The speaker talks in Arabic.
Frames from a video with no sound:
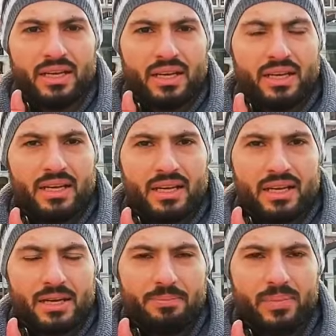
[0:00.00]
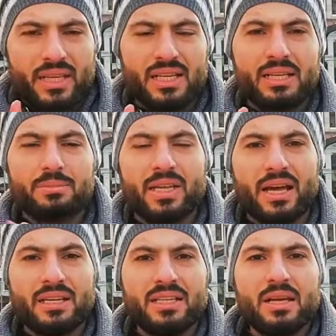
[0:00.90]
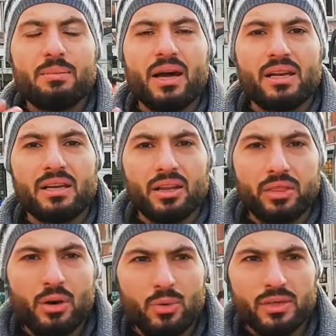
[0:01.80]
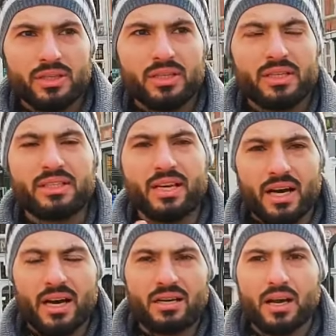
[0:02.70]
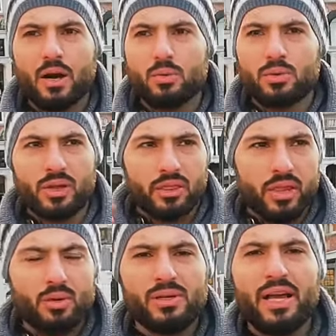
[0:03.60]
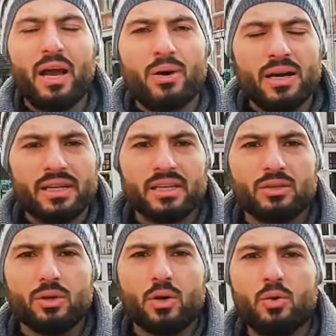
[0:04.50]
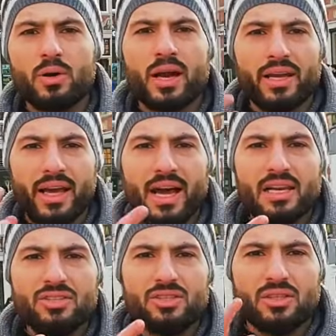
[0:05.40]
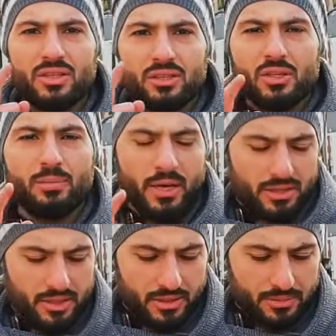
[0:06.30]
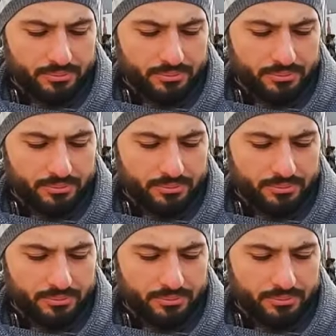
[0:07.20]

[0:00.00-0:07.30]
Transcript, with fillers: آه، الامكانيه مال ضوء النهار او الضوء اللي حواليك وهو راح يعالج اوتوماتيكي